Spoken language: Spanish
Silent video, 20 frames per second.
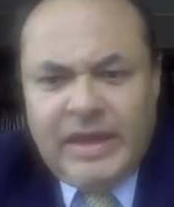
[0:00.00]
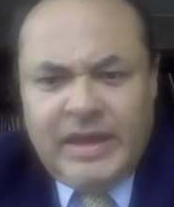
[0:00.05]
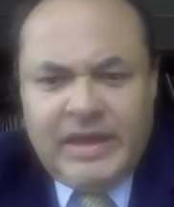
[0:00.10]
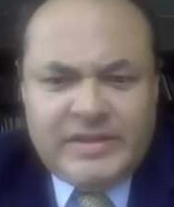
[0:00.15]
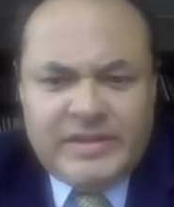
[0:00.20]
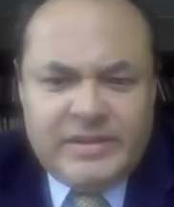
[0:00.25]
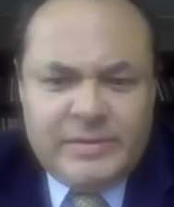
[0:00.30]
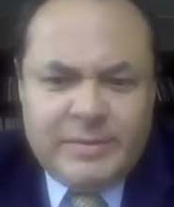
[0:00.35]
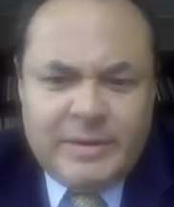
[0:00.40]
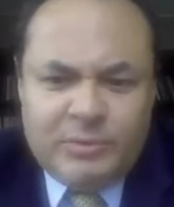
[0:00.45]

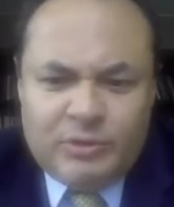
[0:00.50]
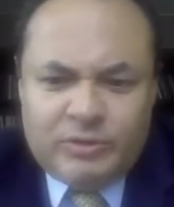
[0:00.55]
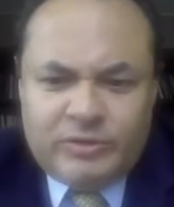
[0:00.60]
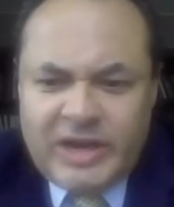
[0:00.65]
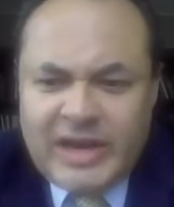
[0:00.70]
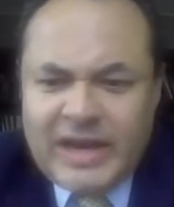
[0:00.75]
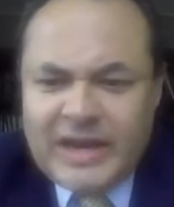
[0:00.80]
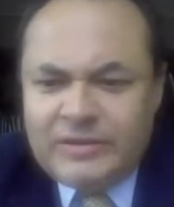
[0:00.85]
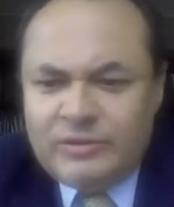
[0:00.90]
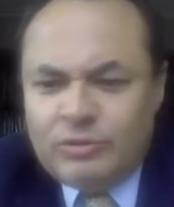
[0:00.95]
Y si
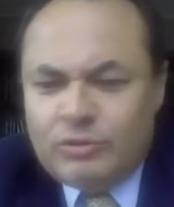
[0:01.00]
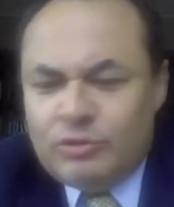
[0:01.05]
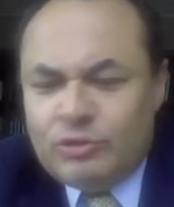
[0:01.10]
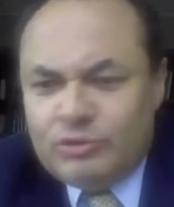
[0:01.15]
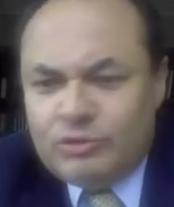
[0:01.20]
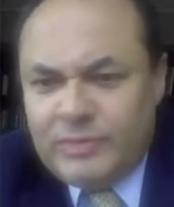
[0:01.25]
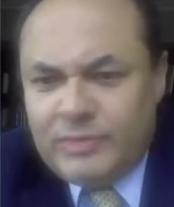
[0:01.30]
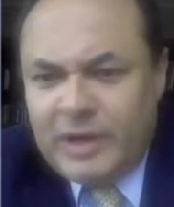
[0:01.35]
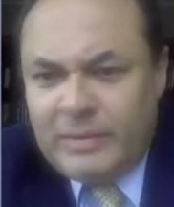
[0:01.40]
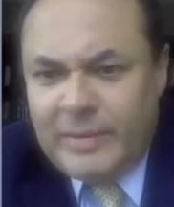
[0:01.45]
vemos el año
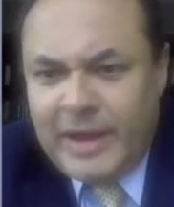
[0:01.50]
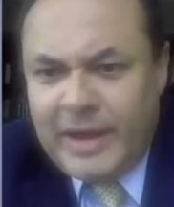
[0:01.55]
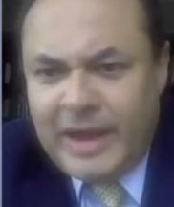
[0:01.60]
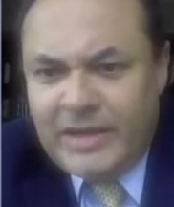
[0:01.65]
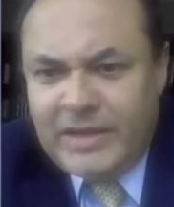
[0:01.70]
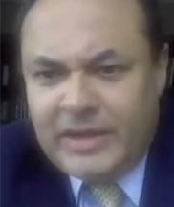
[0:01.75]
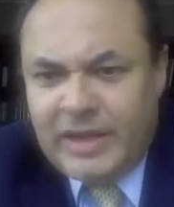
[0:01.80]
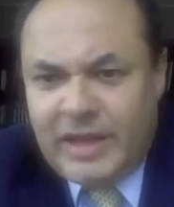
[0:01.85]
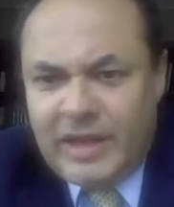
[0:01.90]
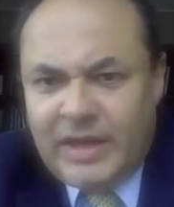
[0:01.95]

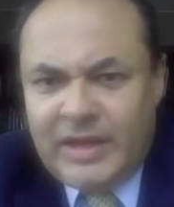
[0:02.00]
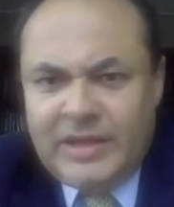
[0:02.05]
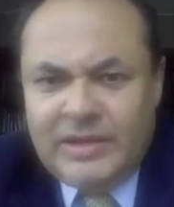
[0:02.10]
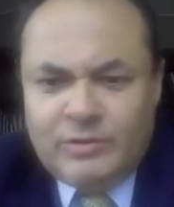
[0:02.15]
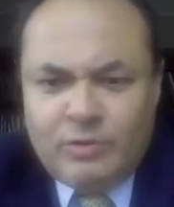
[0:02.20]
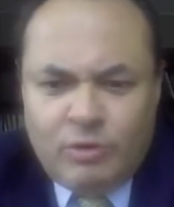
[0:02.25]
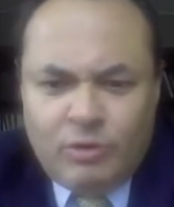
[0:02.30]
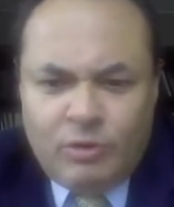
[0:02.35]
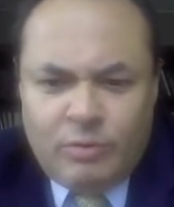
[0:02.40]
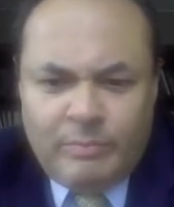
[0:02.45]
2020 y
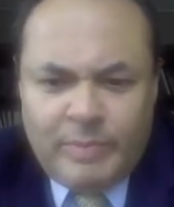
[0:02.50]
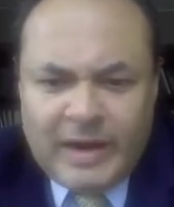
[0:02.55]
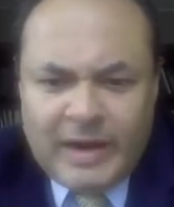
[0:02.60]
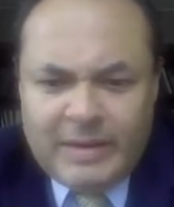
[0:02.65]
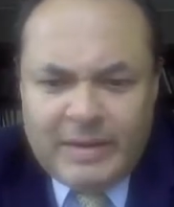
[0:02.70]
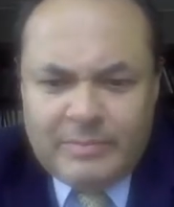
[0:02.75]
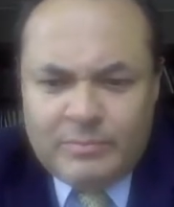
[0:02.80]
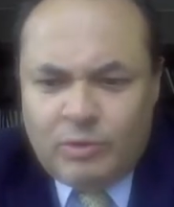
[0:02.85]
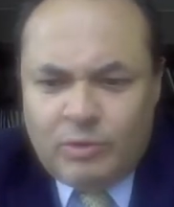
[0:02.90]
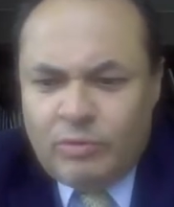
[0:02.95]
nos
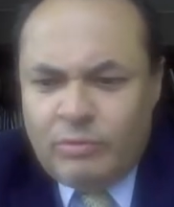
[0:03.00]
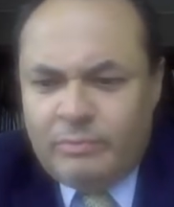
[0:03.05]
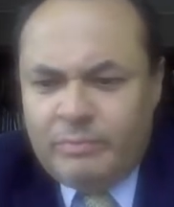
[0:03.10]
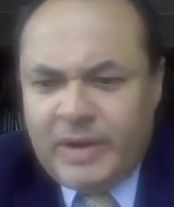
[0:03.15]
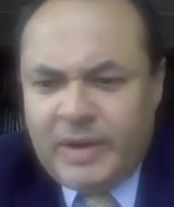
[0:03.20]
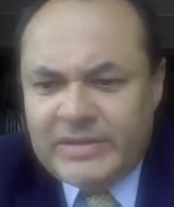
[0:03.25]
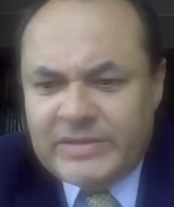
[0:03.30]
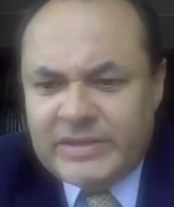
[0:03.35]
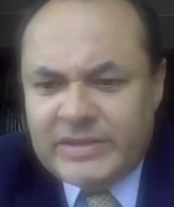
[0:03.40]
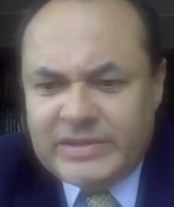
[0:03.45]
comparamos con
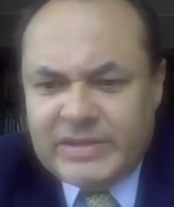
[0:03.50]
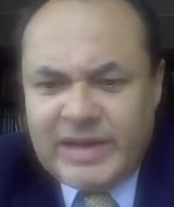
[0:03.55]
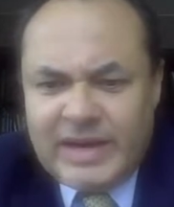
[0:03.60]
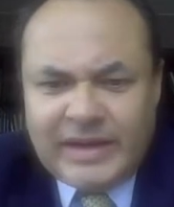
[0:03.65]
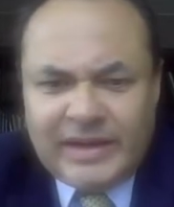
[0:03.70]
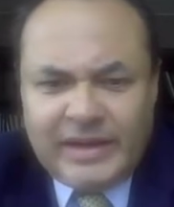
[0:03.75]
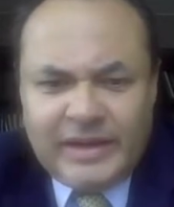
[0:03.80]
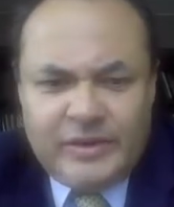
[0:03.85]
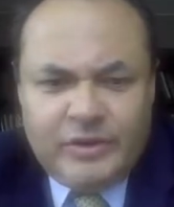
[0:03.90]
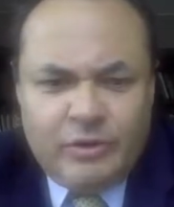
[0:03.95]
países de
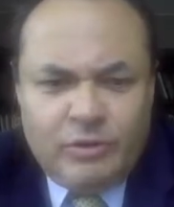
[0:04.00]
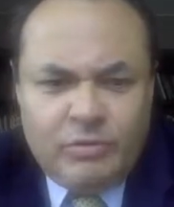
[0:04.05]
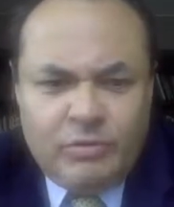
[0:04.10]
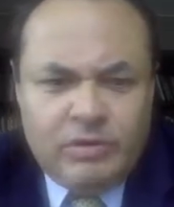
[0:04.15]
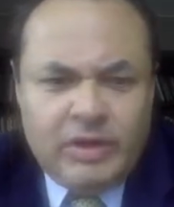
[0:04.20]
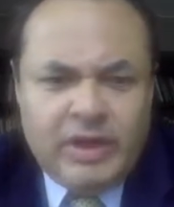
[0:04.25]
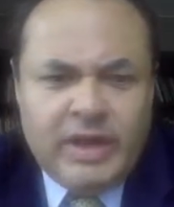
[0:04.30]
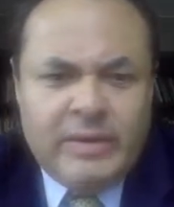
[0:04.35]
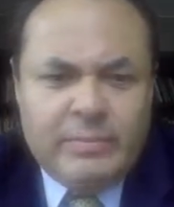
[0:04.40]
la región,